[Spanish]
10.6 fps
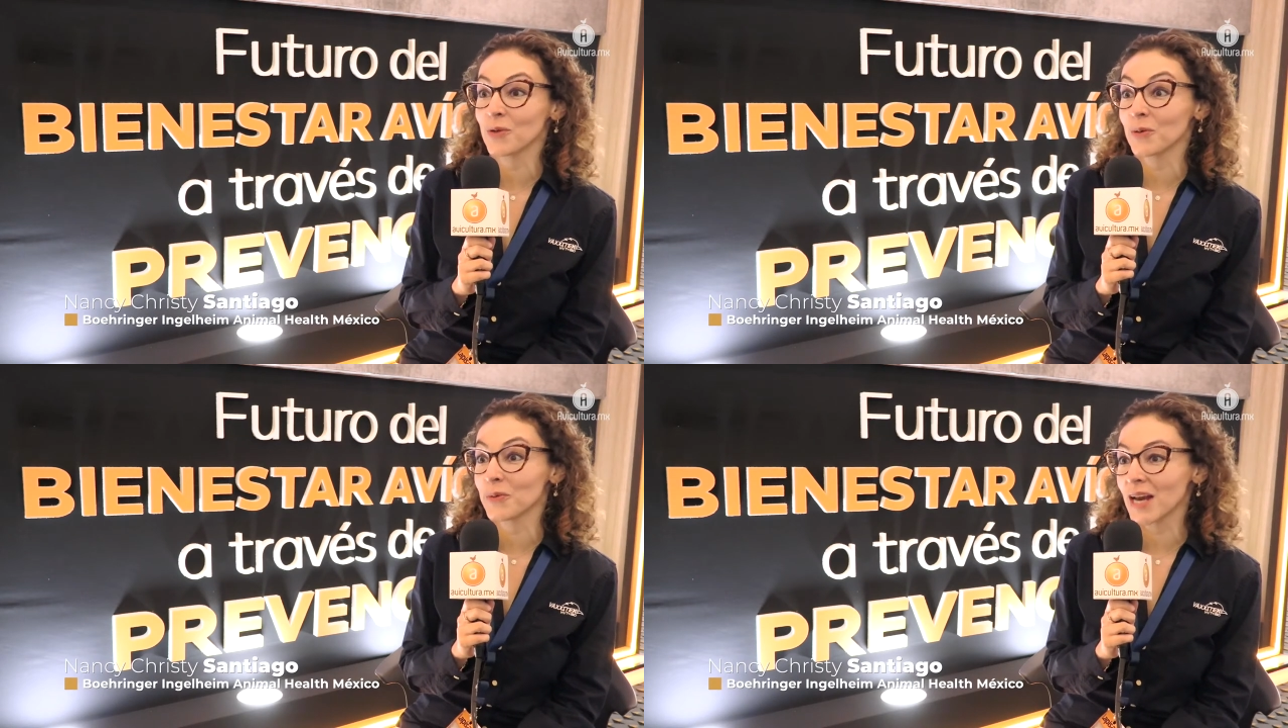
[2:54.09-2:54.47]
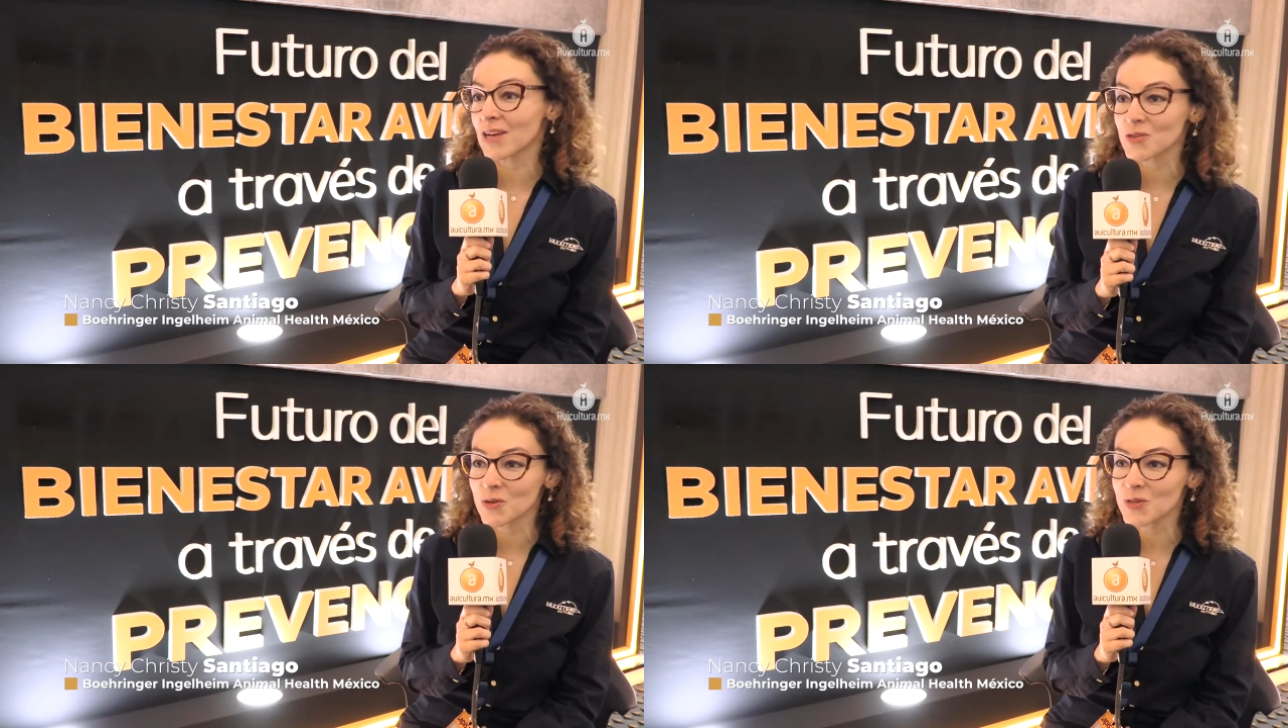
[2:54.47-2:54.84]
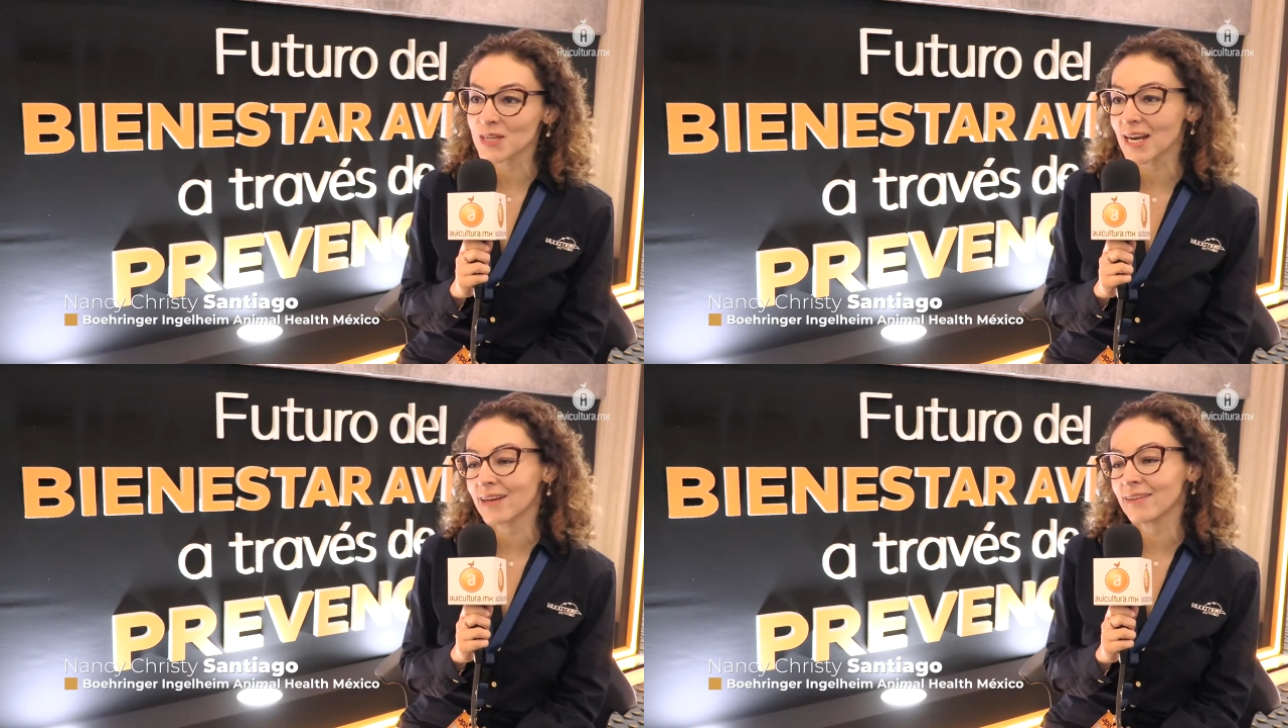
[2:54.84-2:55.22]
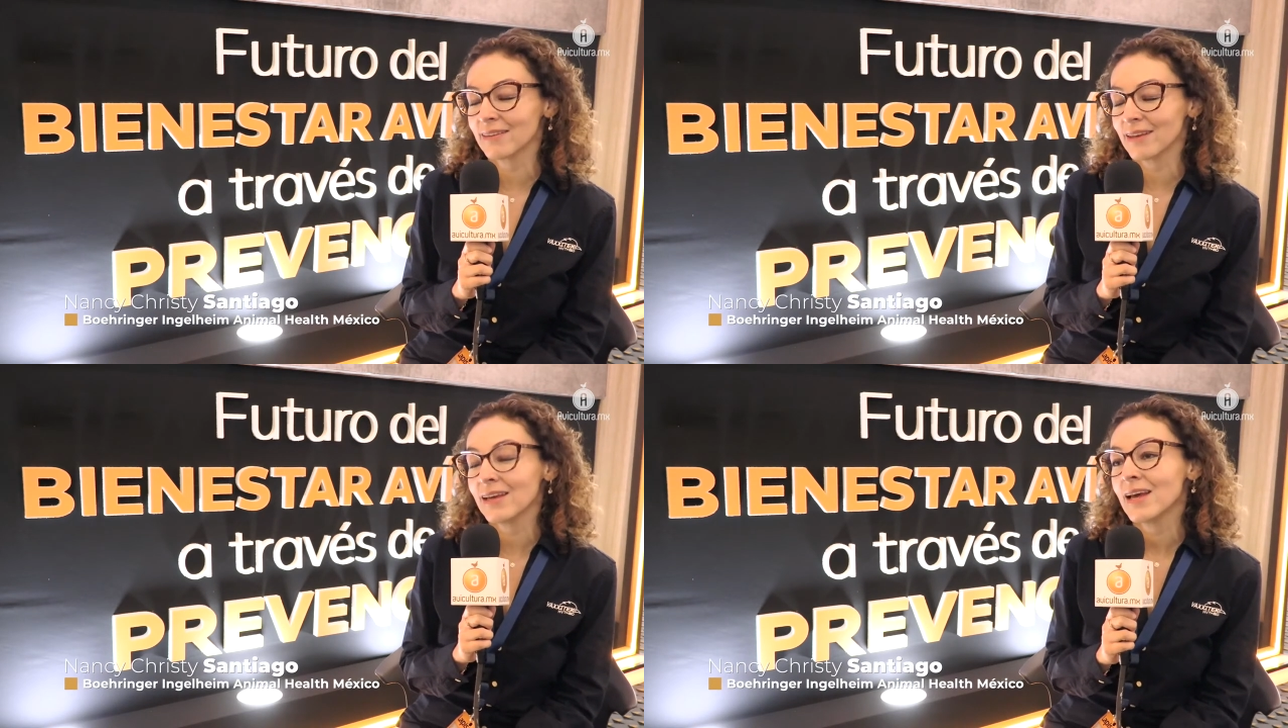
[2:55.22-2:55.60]
poder ver a los ojos a la
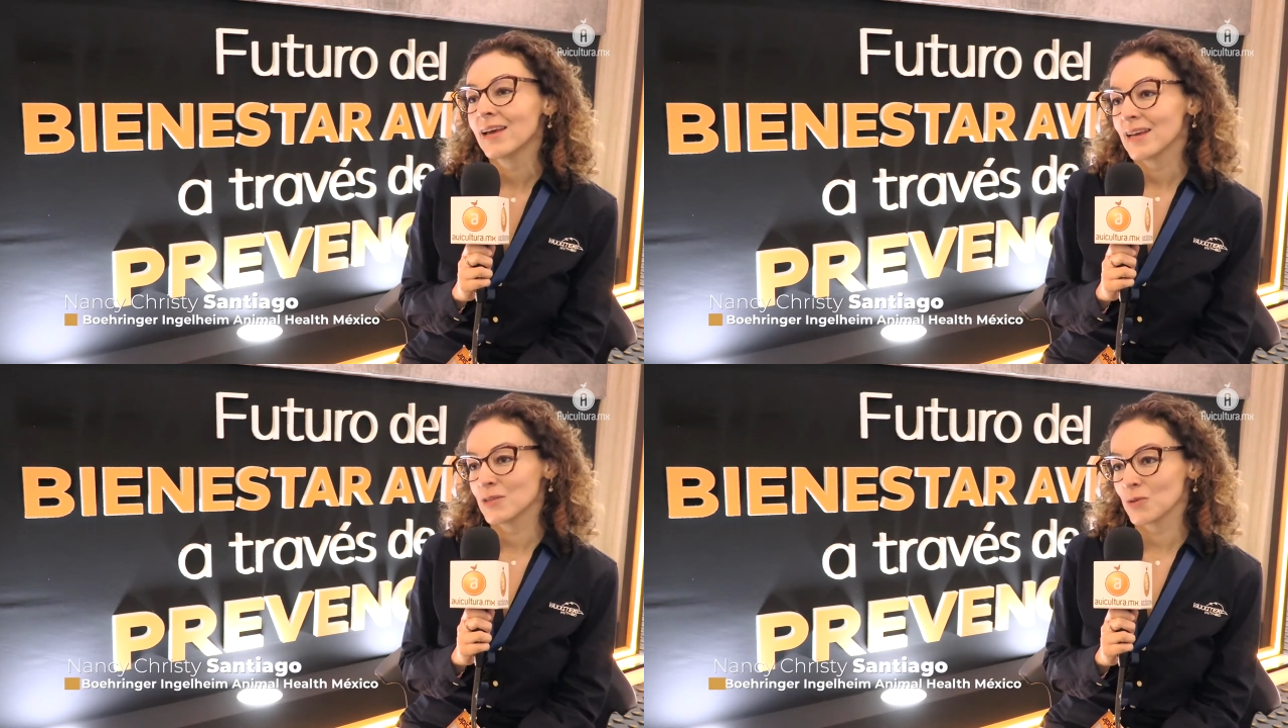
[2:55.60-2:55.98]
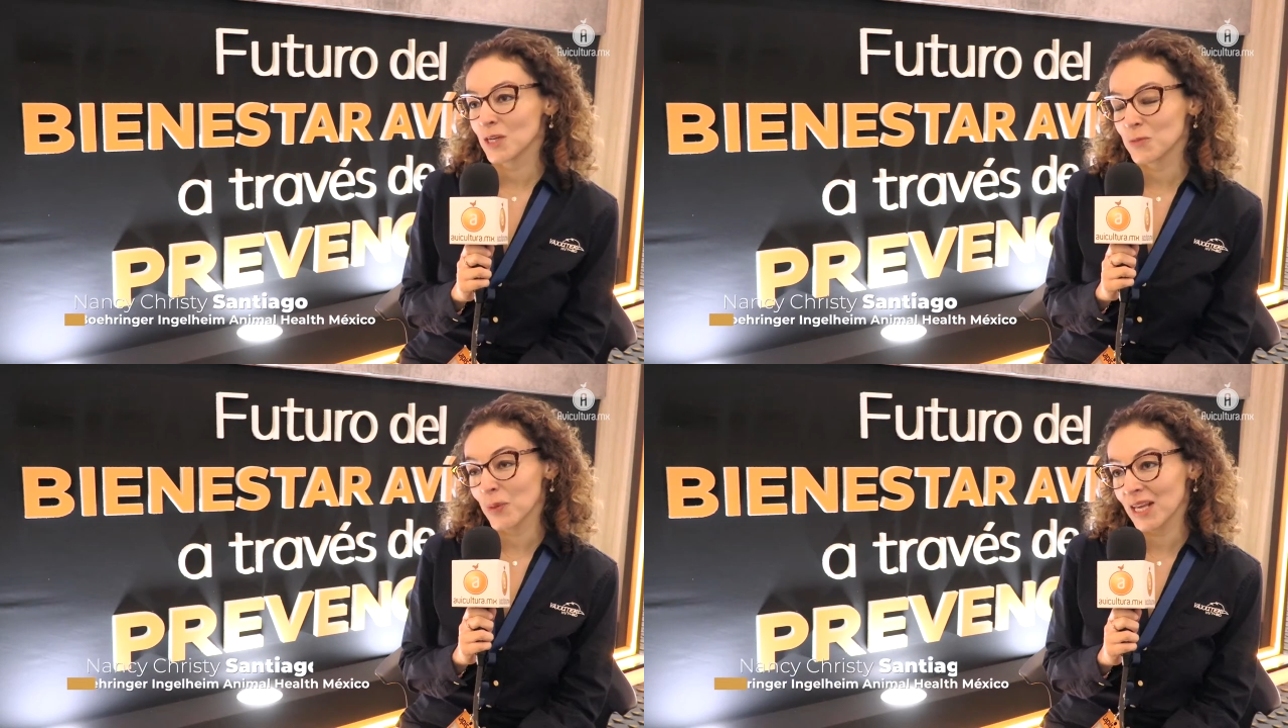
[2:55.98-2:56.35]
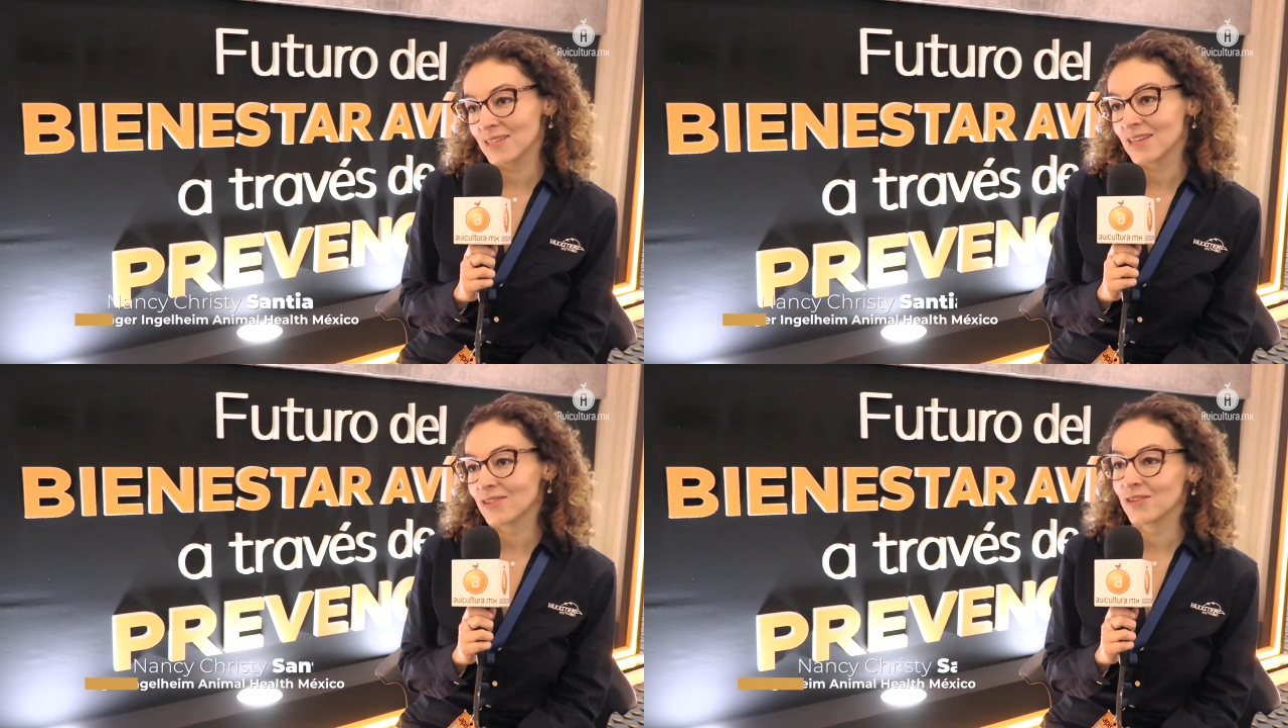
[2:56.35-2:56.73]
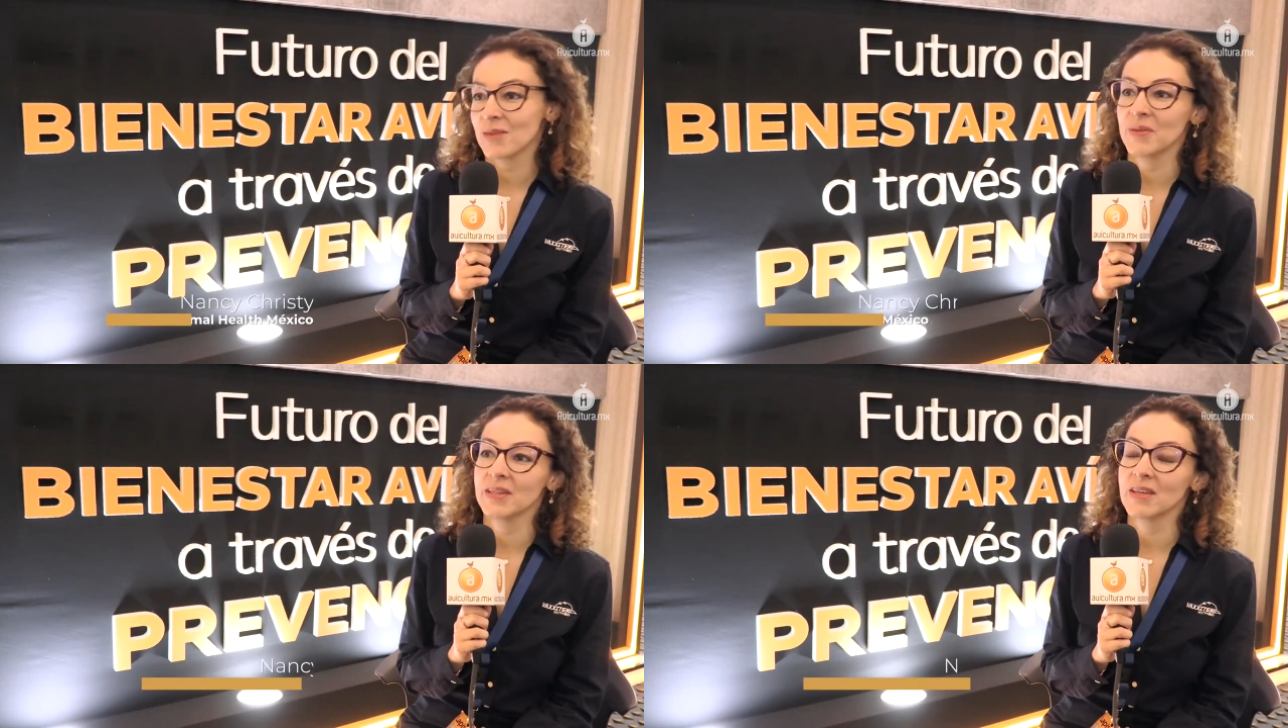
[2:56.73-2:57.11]
gente, es una experiencia
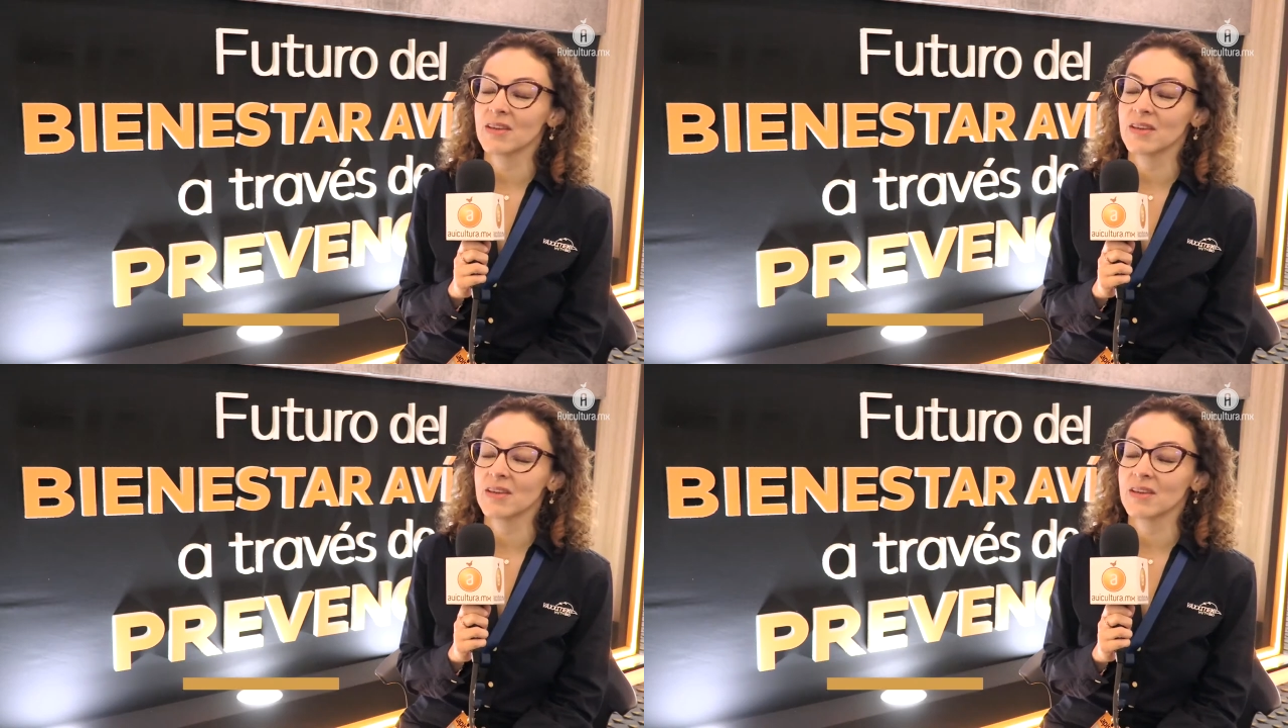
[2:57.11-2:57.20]
totalmente